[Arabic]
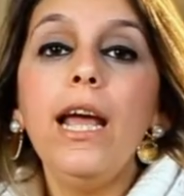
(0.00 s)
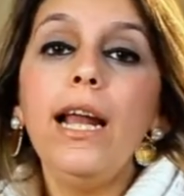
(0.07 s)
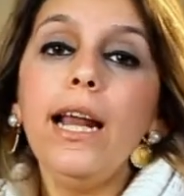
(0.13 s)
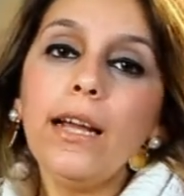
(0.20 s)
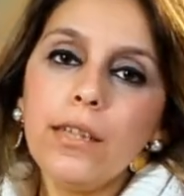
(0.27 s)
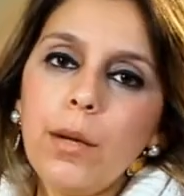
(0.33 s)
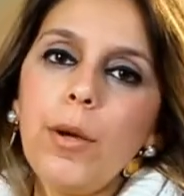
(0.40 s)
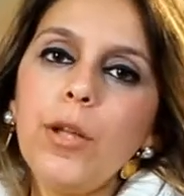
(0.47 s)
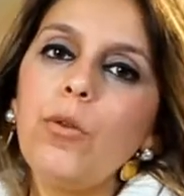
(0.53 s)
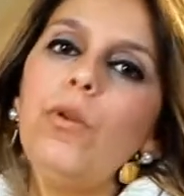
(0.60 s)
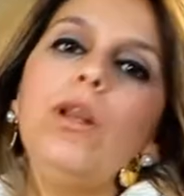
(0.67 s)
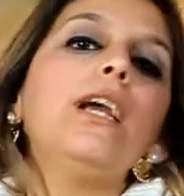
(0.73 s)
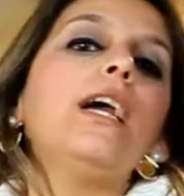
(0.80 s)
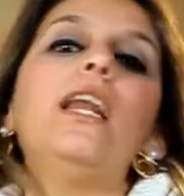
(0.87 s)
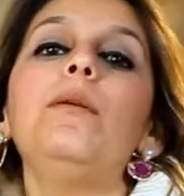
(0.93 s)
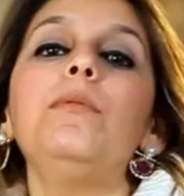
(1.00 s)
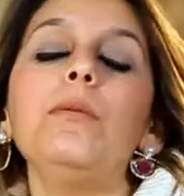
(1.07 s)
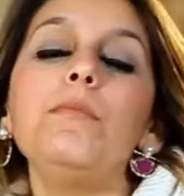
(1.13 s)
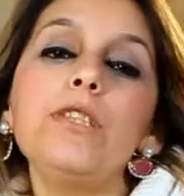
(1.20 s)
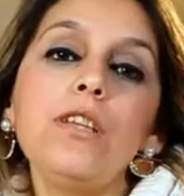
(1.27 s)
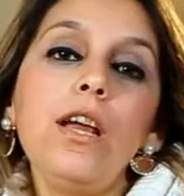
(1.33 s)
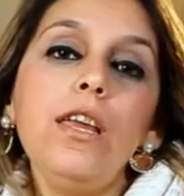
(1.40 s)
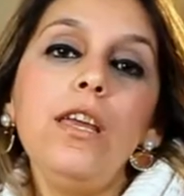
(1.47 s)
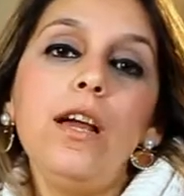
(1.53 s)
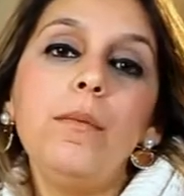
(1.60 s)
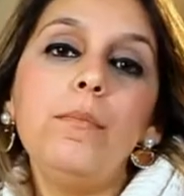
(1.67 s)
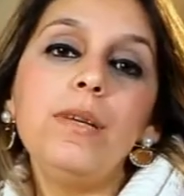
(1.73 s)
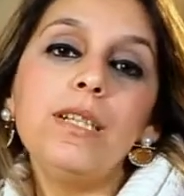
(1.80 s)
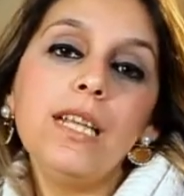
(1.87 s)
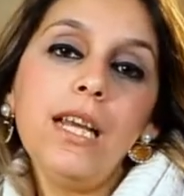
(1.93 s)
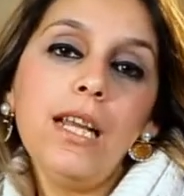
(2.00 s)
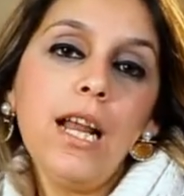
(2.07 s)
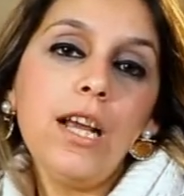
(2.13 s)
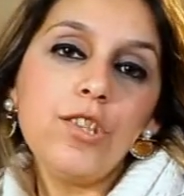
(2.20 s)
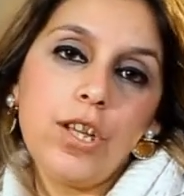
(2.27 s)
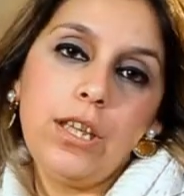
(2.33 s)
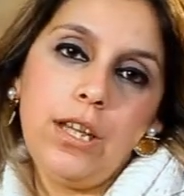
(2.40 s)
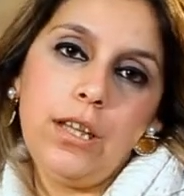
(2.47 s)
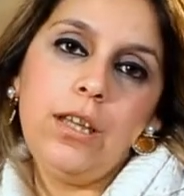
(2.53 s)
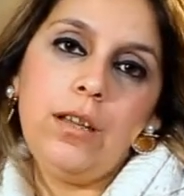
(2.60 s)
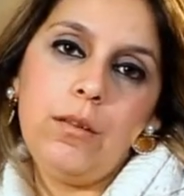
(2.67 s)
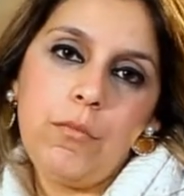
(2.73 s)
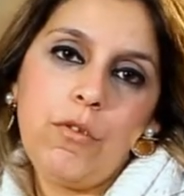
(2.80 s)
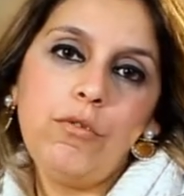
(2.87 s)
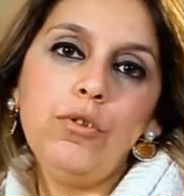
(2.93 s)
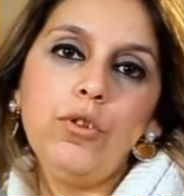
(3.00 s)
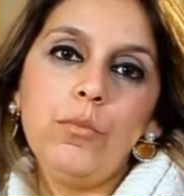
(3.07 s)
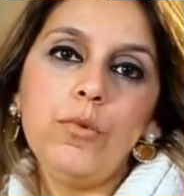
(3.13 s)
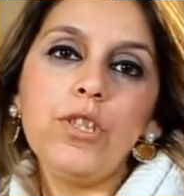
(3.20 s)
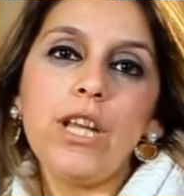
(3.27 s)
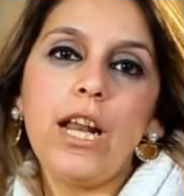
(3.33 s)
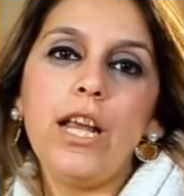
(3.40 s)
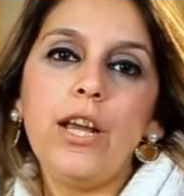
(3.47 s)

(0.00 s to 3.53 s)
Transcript: لكن طبعا كل الكلام ده مش صحيح بس احنا عشان يعني المفروض نبص على